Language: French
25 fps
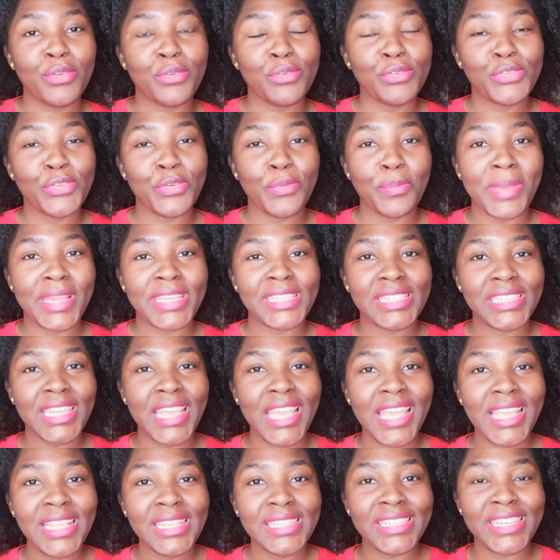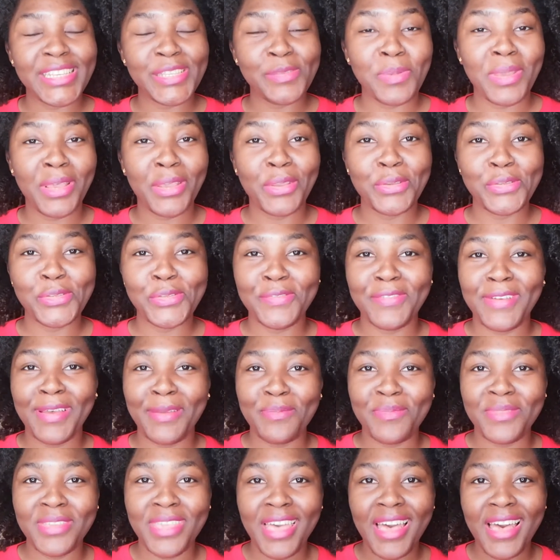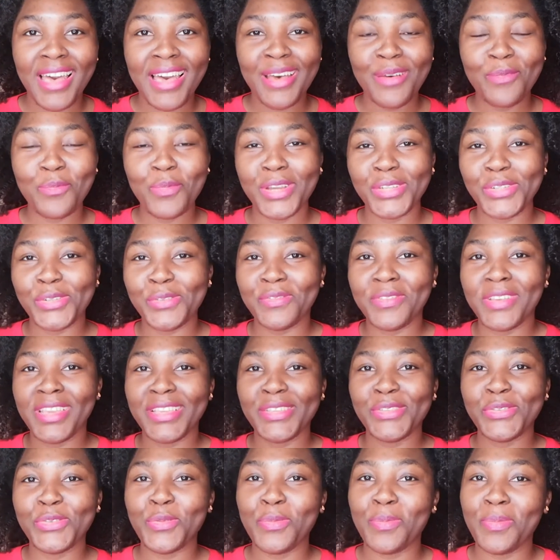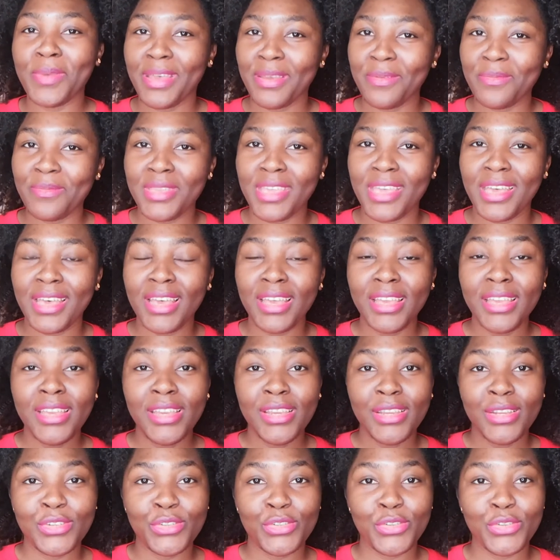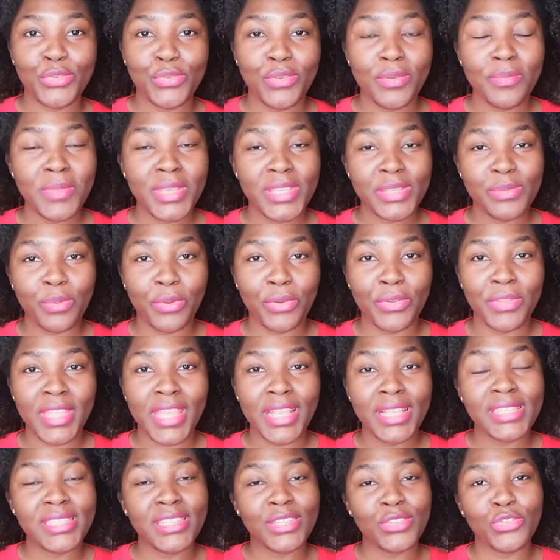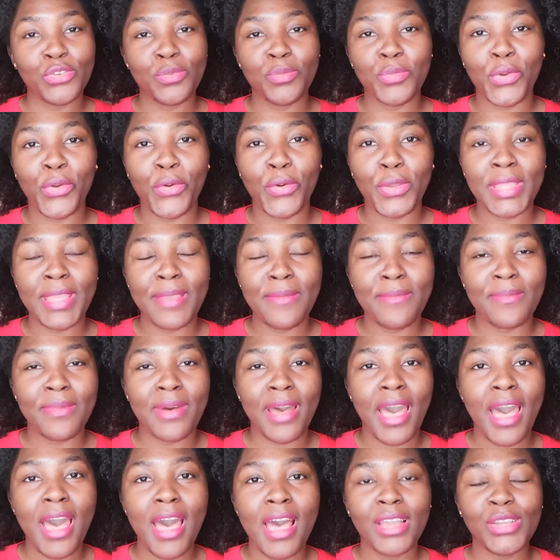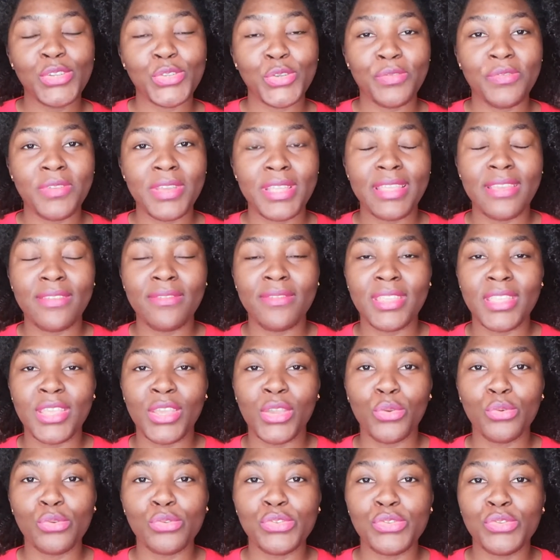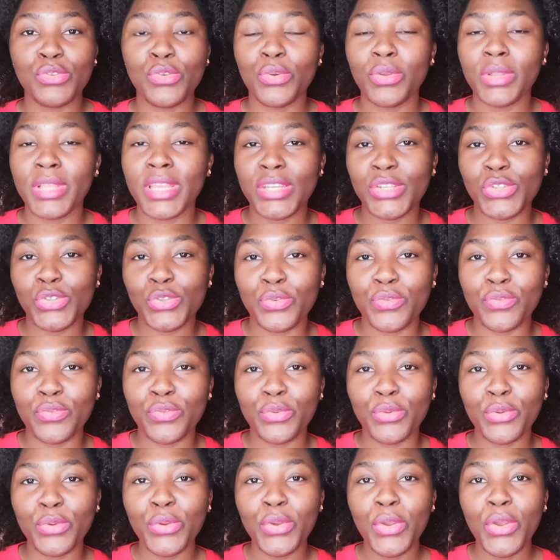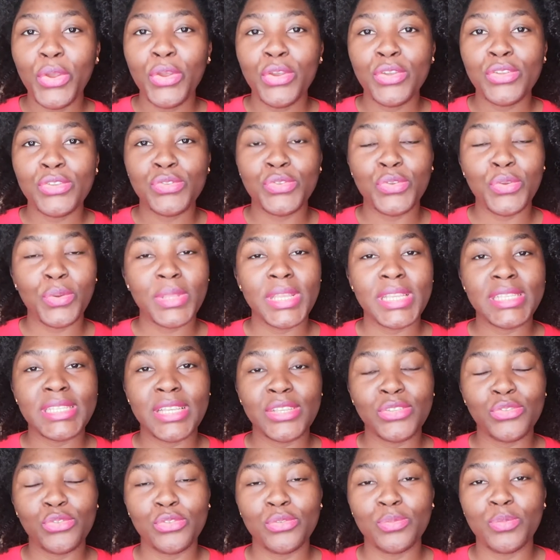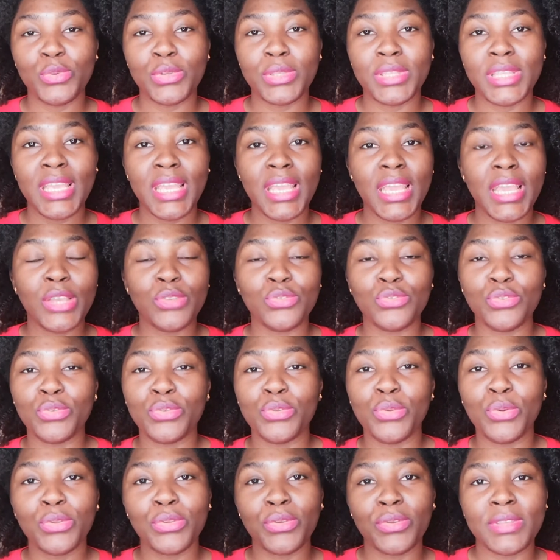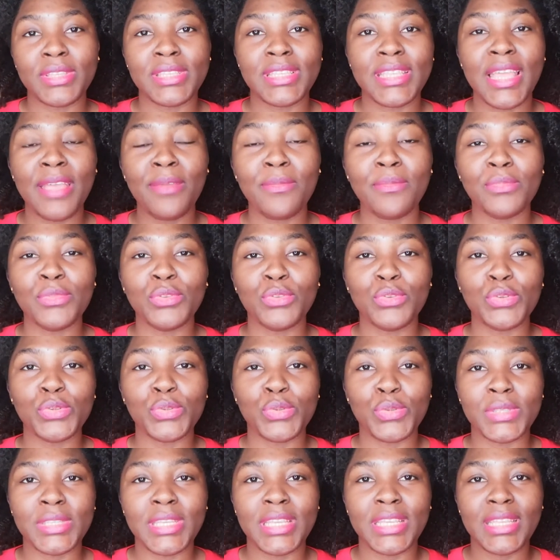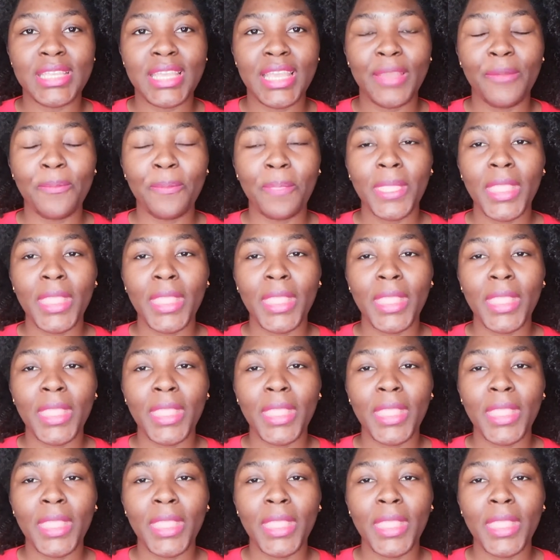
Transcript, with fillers: sur ma chaîne, j'espère que tu vas bien, moi je vais super bien. Je suis Miss Brunel si tu ne me connais pas, je fais des vidéos sur les cheveux, sur les astuces beauté et sur d'autres thèmes de société.